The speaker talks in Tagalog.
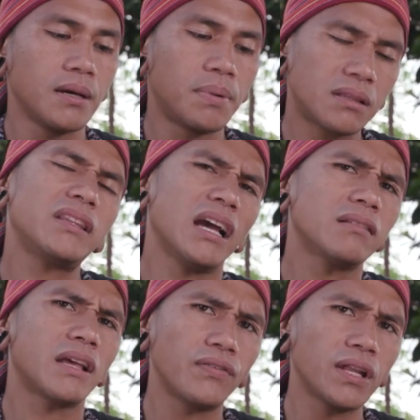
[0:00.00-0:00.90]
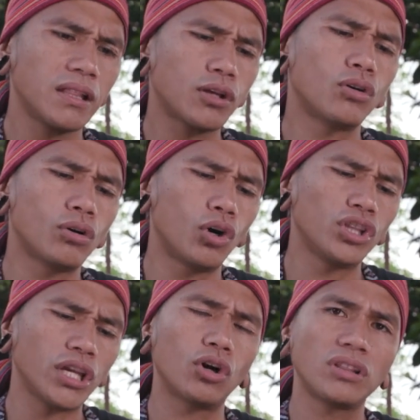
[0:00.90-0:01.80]
But yeah, definitely, kung
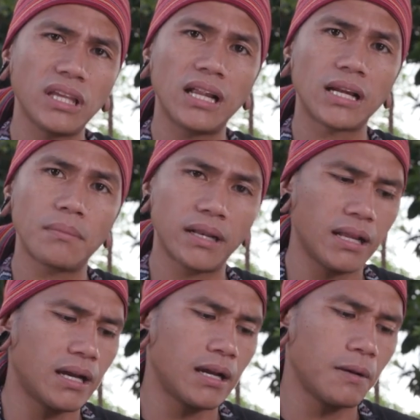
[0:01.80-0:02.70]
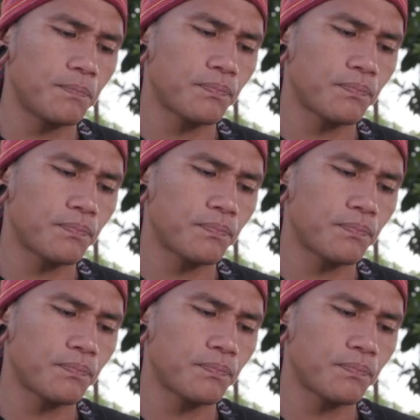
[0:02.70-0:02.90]
konti-konti lang naman na